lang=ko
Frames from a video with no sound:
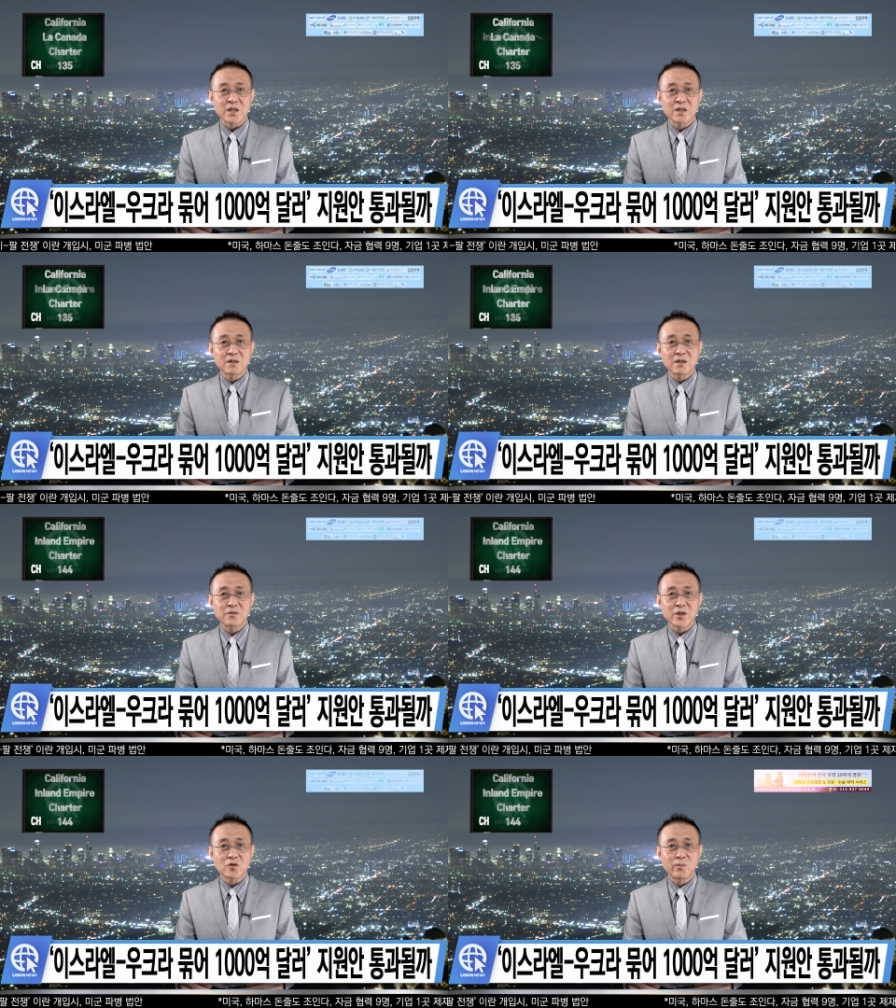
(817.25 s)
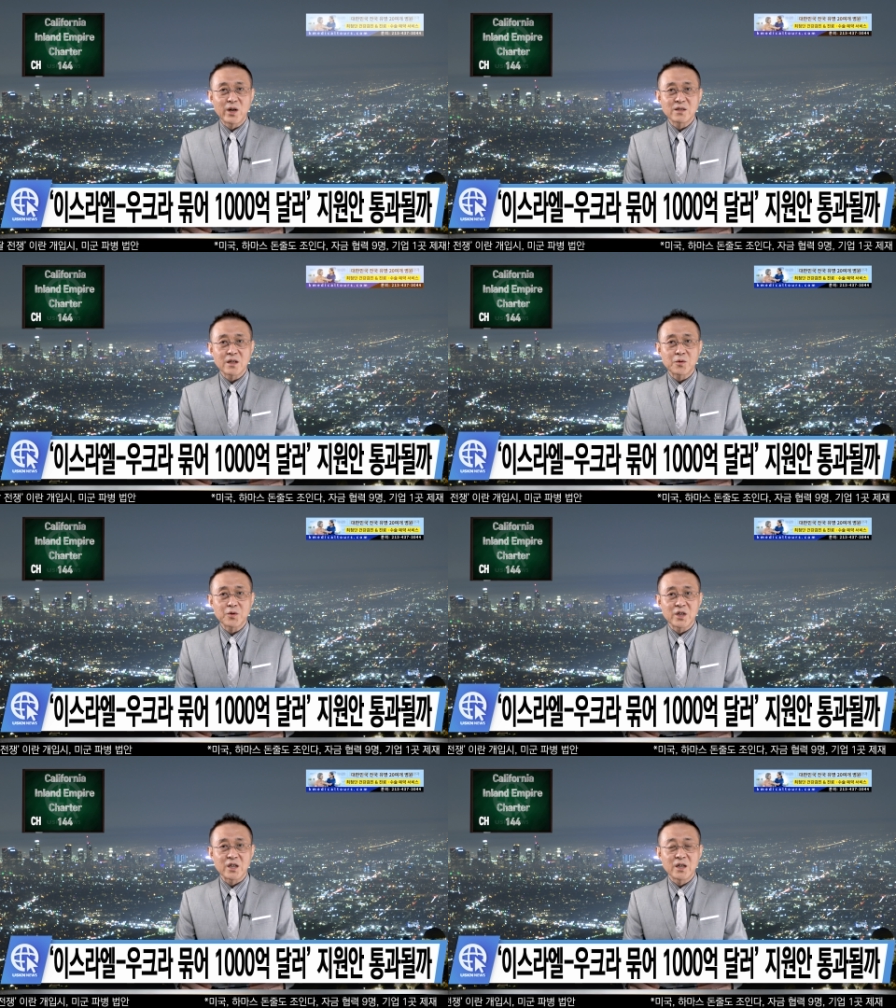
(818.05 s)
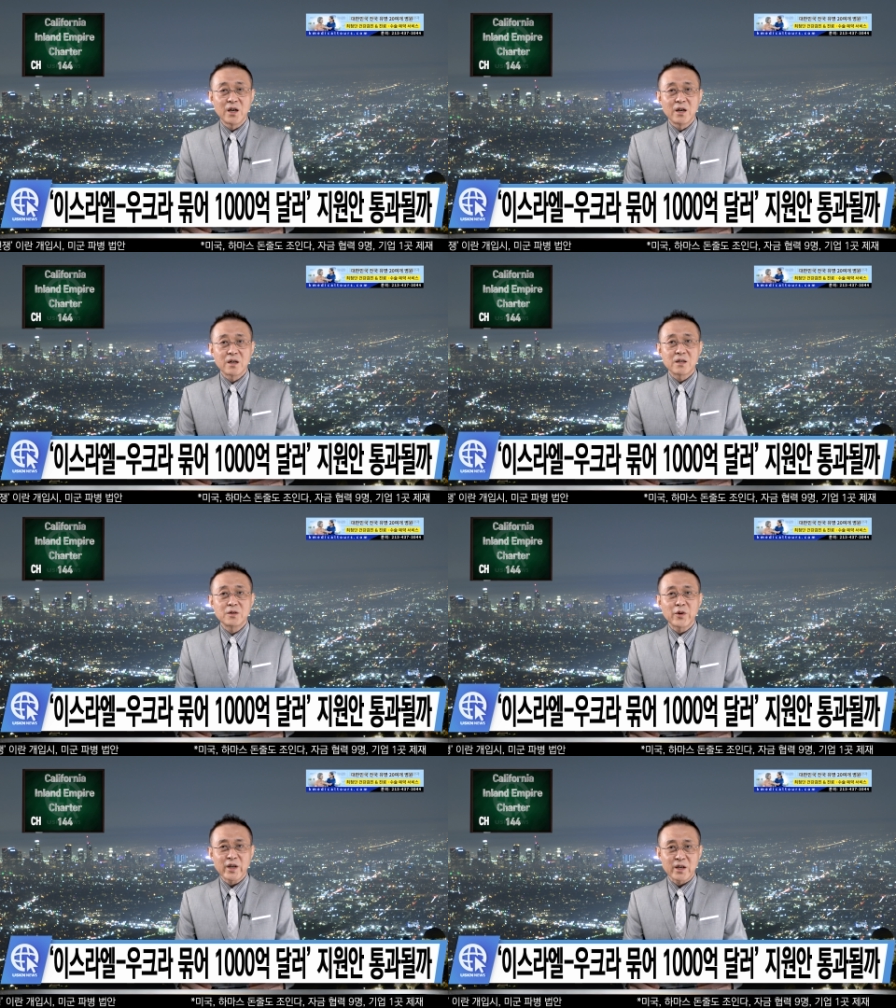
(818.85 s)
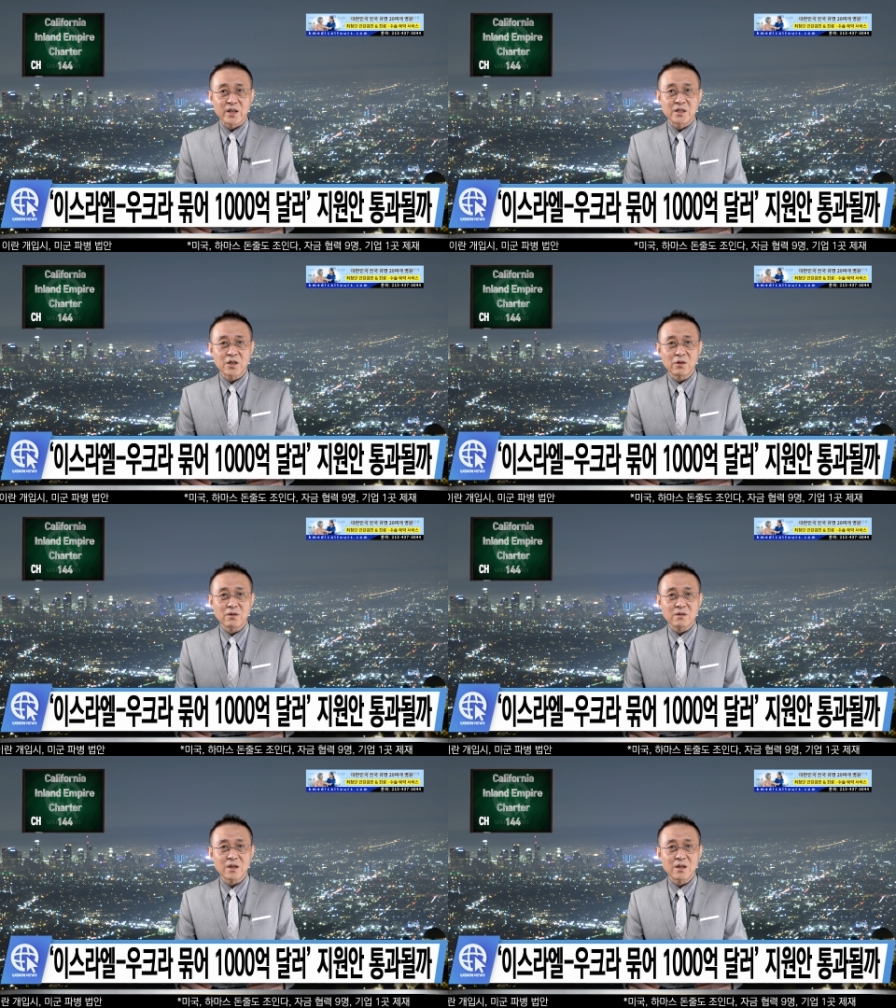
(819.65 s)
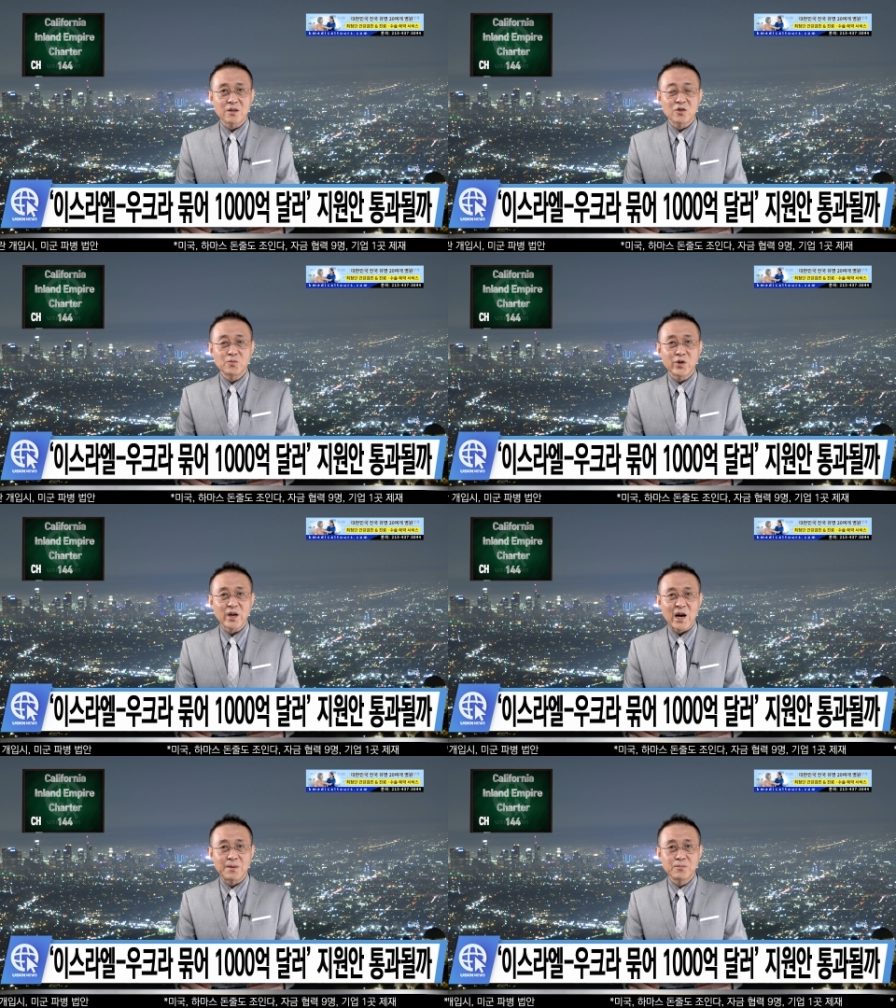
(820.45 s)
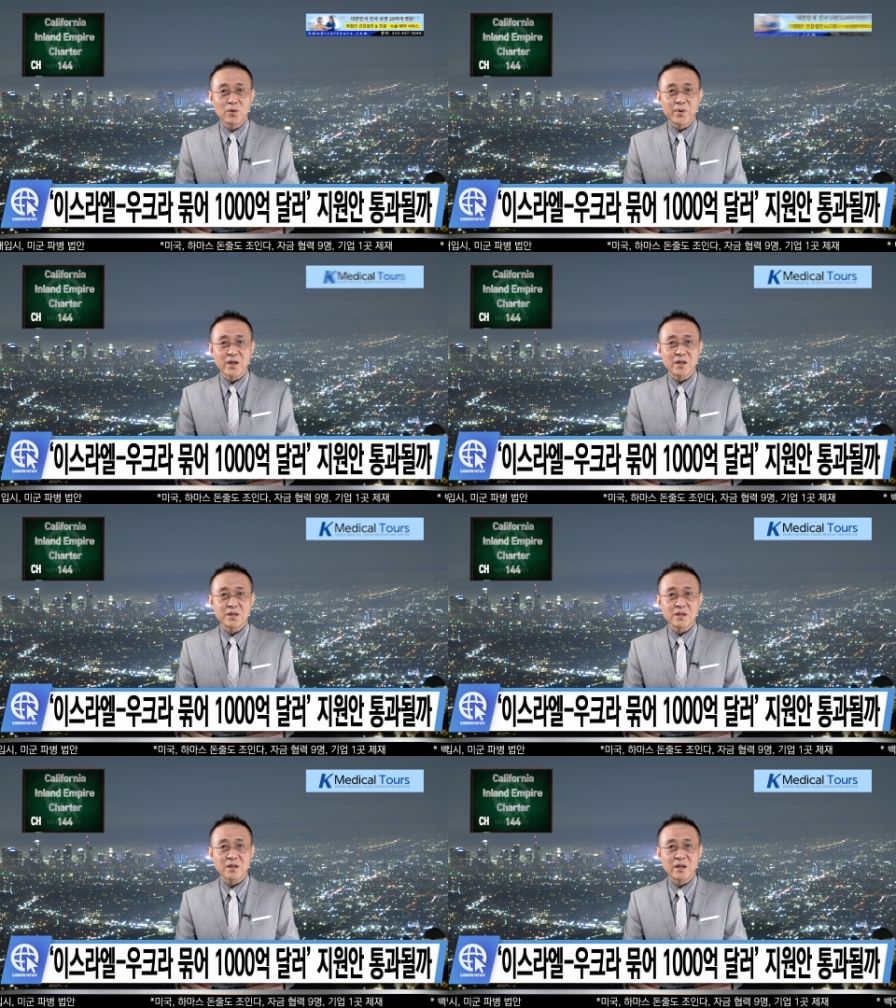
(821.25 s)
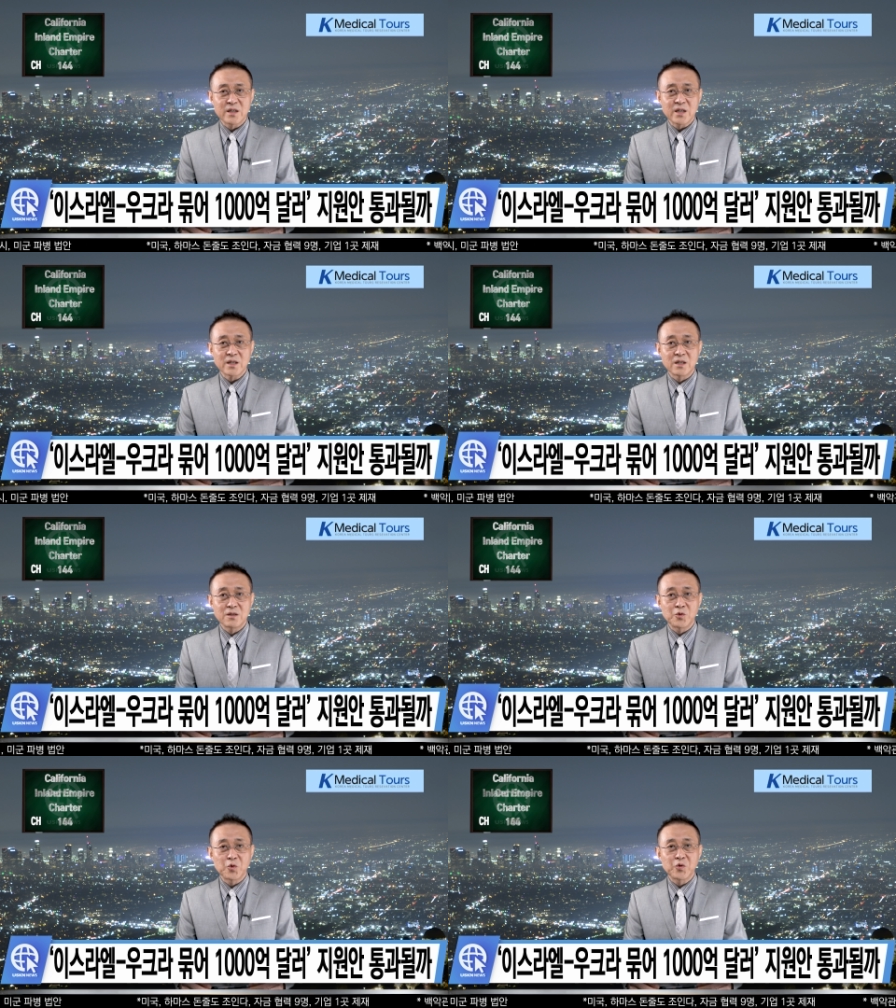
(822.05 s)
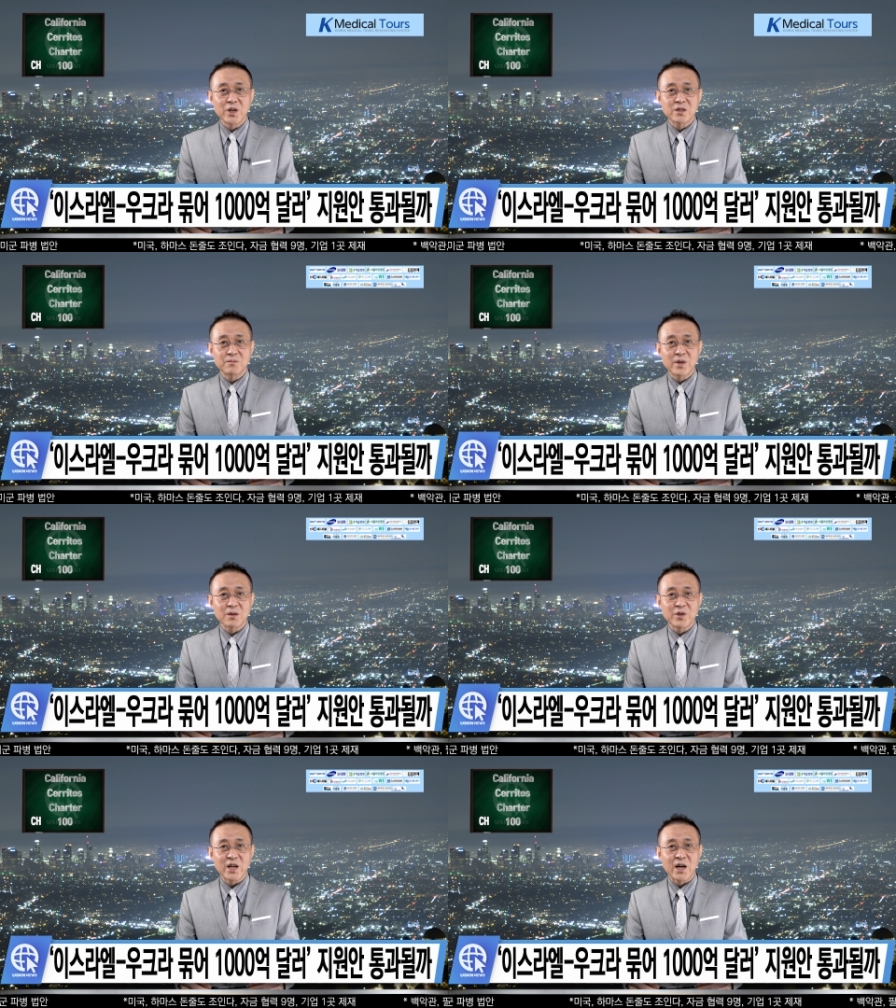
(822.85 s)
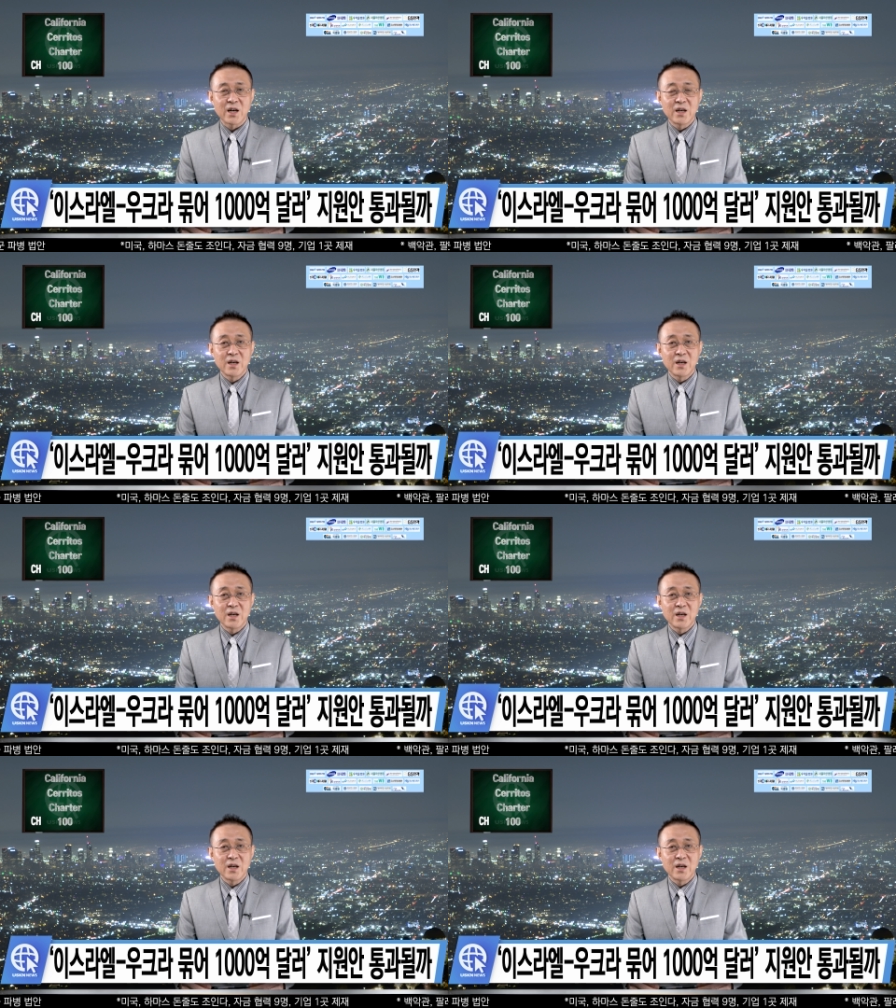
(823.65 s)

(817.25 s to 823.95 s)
자, 이런 가운데 조 바이든 대통령이 의회에 이 천억 달러 규모의 안보 패키지 예산을 요구할 전망입니다.